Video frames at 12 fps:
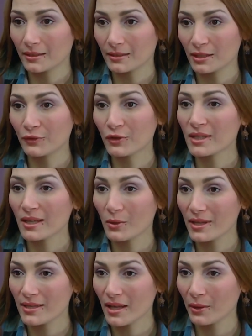دي فرصة
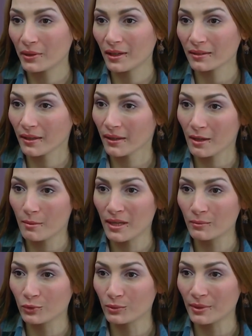كويسة قوي انك تغير الباد
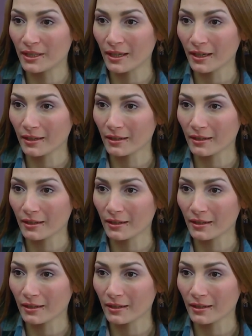مود بتاعك